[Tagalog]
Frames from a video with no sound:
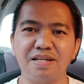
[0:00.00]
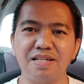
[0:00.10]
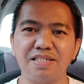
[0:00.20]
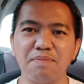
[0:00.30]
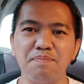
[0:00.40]

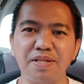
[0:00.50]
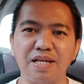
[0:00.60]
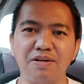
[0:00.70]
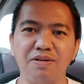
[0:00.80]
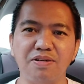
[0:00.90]
submit
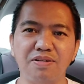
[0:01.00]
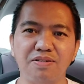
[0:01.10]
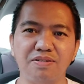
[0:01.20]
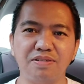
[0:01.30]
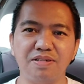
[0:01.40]
ako
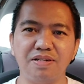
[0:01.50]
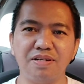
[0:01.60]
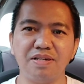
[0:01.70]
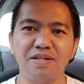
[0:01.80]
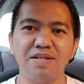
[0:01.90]

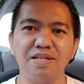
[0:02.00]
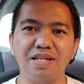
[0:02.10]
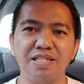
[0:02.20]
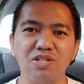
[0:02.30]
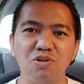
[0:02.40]

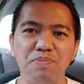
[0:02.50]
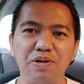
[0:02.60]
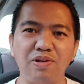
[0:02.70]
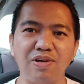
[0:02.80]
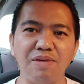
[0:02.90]
na COP
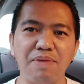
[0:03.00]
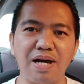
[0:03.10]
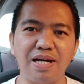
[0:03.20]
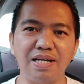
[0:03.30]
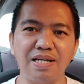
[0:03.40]
ko na yung
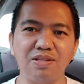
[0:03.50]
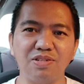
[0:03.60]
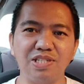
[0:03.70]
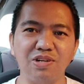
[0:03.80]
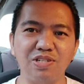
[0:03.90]
iba itong
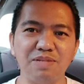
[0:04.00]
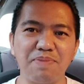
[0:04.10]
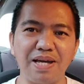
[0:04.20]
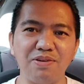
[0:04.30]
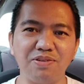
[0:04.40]
COC
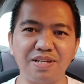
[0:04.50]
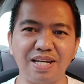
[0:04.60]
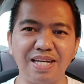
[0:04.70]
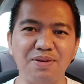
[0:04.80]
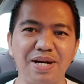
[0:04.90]
pa yung
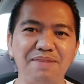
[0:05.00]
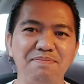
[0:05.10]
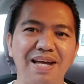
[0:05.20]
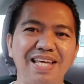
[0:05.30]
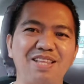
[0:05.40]

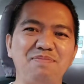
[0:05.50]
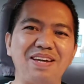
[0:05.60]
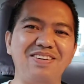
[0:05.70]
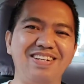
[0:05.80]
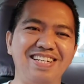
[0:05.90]
naiwan bali ito pa
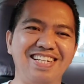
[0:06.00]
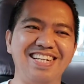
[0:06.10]
yung